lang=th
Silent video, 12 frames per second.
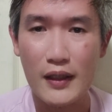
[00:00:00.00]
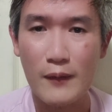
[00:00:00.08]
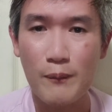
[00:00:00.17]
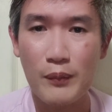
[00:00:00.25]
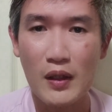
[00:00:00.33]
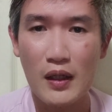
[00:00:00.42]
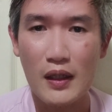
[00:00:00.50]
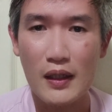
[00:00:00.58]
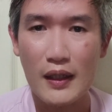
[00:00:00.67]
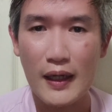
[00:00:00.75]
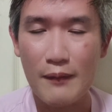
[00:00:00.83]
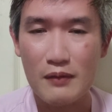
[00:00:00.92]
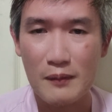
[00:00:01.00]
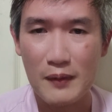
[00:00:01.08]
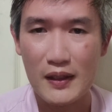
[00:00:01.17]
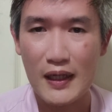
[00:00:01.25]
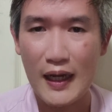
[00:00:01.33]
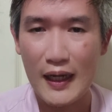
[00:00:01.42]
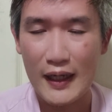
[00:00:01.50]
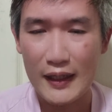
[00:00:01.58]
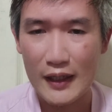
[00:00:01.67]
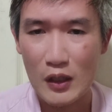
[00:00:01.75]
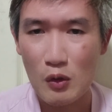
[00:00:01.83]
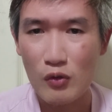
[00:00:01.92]
2011นะครับจะเป็นการ
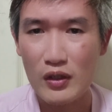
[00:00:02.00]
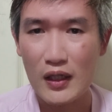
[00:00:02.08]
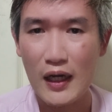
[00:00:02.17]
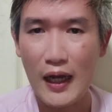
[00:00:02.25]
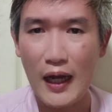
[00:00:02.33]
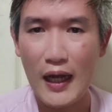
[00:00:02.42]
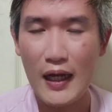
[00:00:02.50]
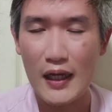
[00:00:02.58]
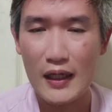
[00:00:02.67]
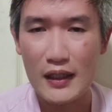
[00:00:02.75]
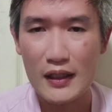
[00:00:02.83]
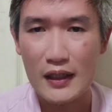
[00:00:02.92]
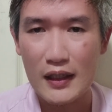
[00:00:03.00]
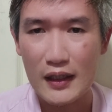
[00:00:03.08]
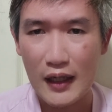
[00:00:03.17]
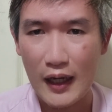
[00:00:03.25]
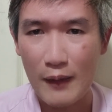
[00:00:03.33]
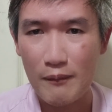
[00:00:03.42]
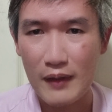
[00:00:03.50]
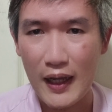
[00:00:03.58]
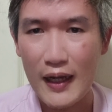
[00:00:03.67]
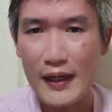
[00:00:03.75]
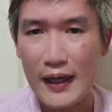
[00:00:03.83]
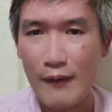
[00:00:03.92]
รีวิวสินค้านะครับ
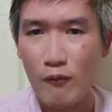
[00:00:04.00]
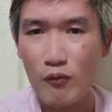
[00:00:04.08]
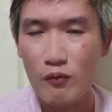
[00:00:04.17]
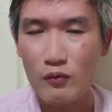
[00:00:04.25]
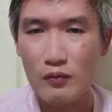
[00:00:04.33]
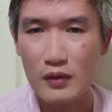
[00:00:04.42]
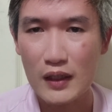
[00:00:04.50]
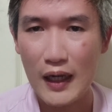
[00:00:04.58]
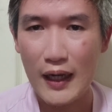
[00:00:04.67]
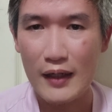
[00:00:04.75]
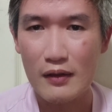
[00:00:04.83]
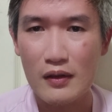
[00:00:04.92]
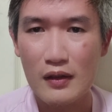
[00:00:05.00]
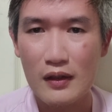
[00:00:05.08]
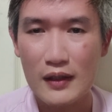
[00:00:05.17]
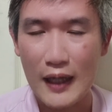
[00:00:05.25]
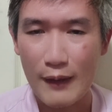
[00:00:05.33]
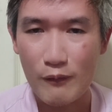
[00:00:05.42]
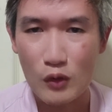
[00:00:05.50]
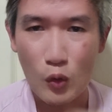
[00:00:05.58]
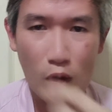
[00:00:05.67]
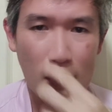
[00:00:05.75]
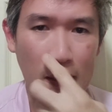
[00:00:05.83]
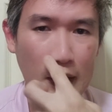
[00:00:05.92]
แนะนำการทำ
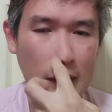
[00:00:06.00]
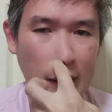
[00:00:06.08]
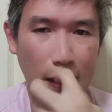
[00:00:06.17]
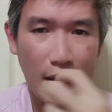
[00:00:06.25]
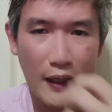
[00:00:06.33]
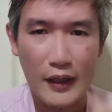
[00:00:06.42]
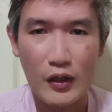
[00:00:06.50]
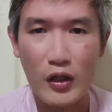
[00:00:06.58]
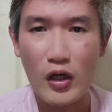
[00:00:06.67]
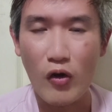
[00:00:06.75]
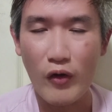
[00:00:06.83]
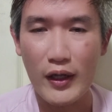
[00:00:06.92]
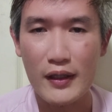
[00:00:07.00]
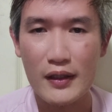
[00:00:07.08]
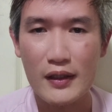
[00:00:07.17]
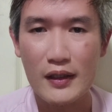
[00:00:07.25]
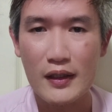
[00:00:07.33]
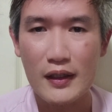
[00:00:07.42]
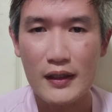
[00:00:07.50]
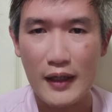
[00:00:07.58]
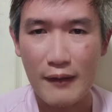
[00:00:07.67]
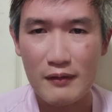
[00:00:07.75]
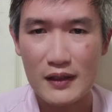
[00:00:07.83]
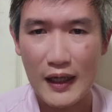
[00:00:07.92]
ธุรกิจเล็กๆน้อยๆ
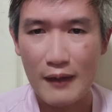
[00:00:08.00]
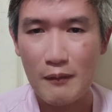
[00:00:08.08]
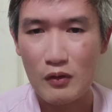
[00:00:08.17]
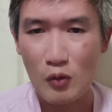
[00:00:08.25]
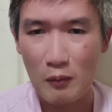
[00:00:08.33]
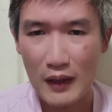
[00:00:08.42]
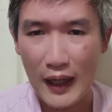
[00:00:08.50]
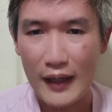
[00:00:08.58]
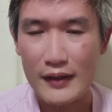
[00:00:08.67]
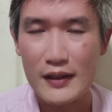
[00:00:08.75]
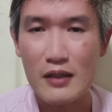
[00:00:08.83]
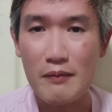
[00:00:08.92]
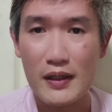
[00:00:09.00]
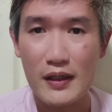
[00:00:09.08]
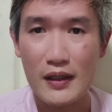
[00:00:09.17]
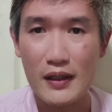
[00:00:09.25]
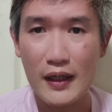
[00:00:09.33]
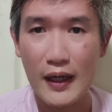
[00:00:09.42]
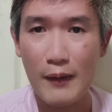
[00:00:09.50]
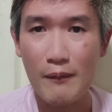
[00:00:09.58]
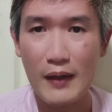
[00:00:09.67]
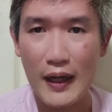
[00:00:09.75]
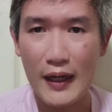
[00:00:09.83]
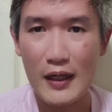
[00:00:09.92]
นะครับจากประสบการณ์ที่มีนะครับ
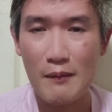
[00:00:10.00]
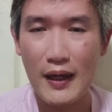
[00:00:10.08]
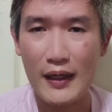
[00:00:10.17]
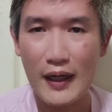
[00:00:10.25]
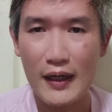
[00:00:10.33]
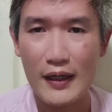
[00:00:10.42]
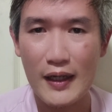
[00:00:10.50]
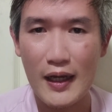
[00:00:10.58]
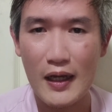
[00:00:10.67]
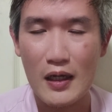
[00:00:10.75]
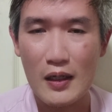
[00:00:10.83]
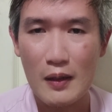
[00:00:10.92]
การรีแบรนด์ครั้งนี้